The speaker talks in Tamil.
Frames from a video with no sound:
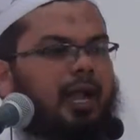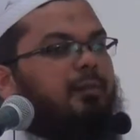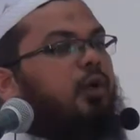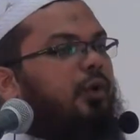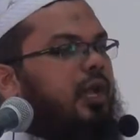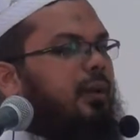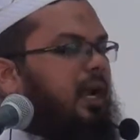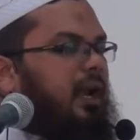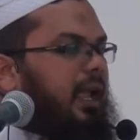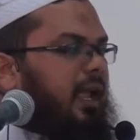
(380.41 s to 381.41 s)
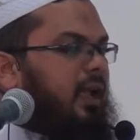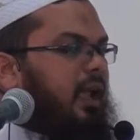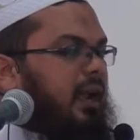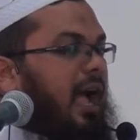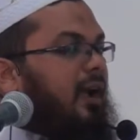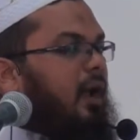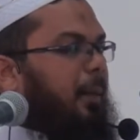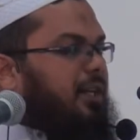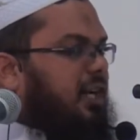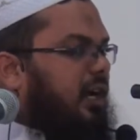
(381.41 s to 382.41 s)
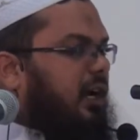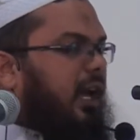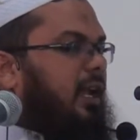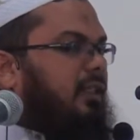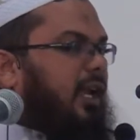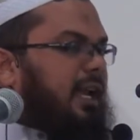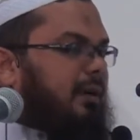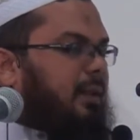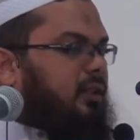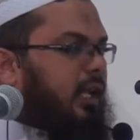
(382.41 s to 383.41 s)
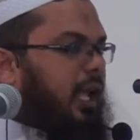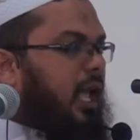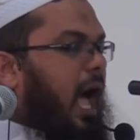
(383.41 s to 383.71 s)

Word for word: அன்புக்குரியவர்களே நாங்கள் பெற்றிருக்கிற இந்த நியமத்தை